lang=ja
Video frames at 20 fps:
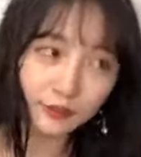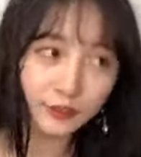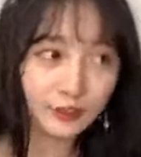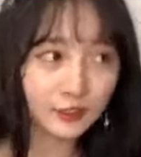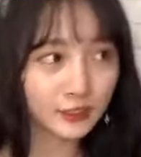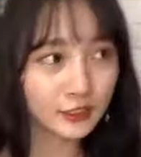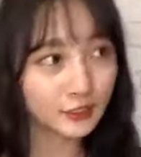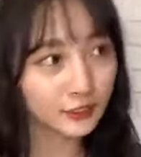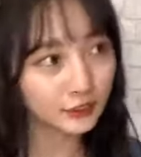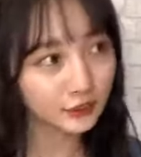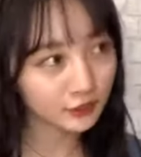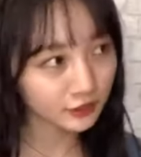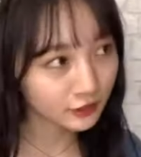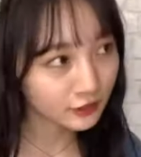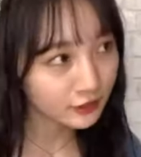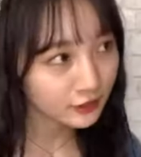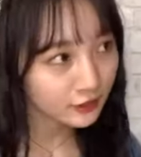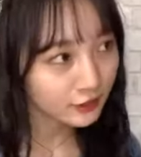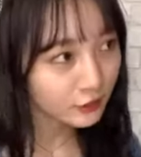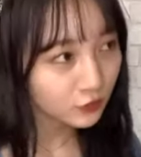私ね
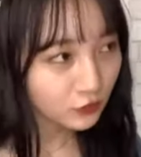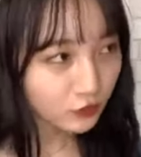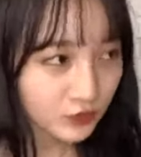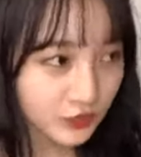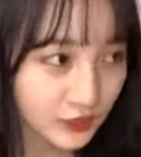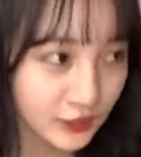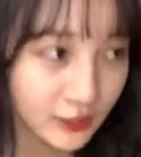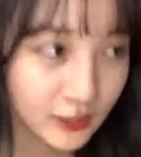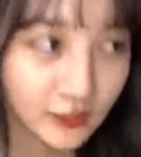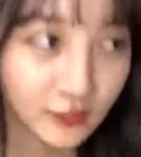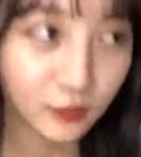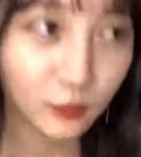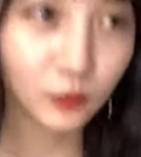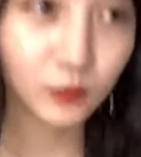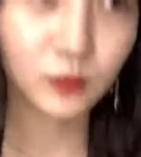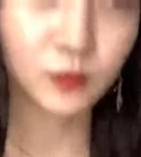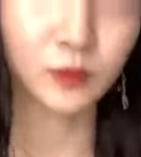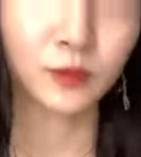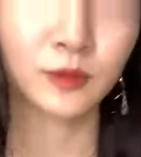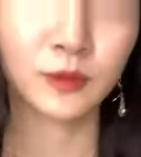お尻の
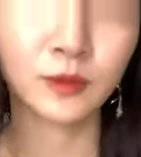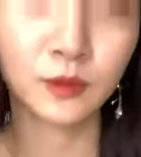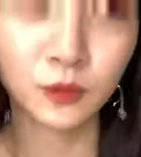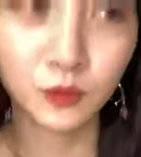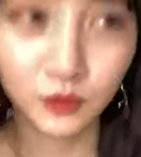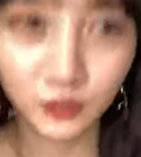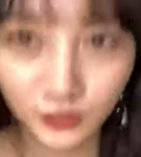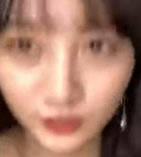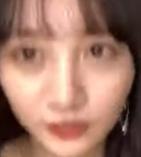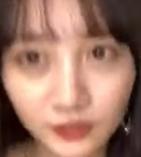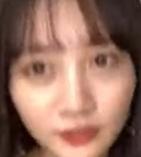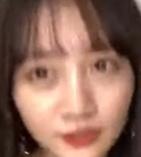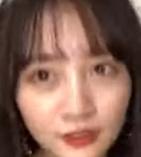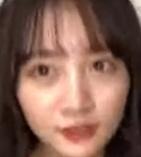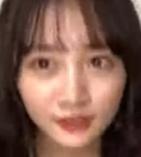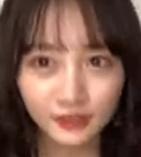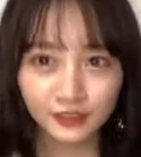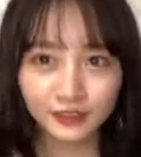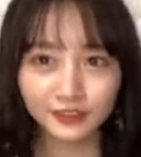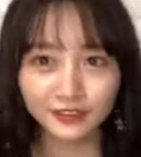骨が
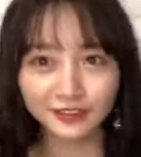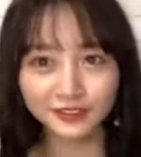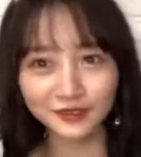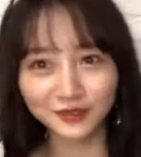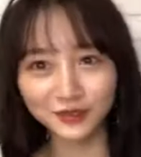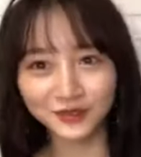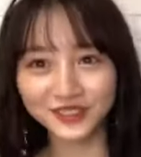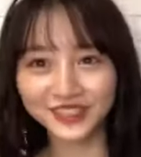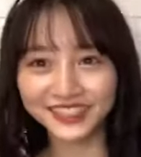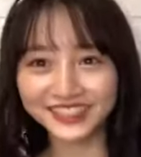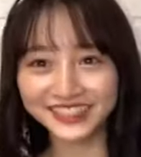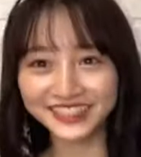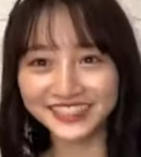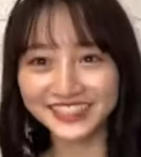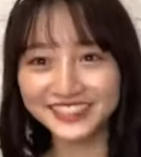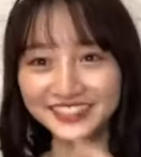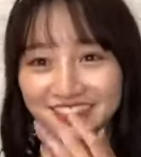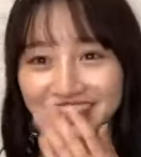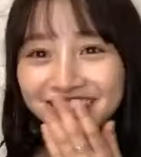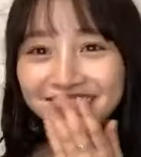尖っ
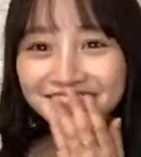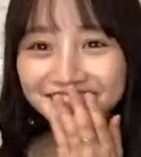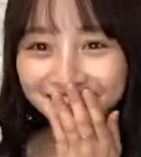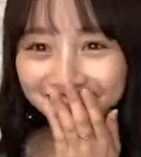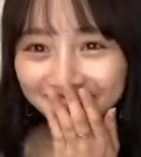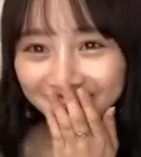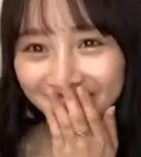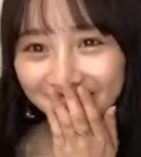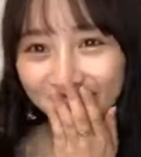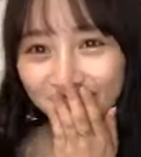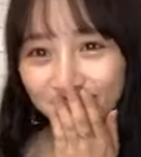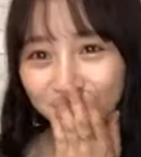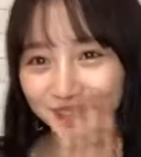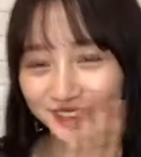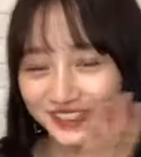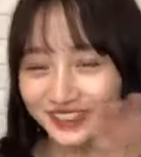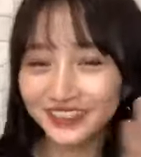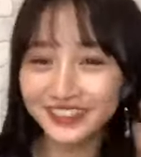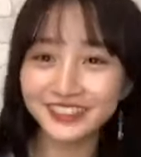てるんですよ多分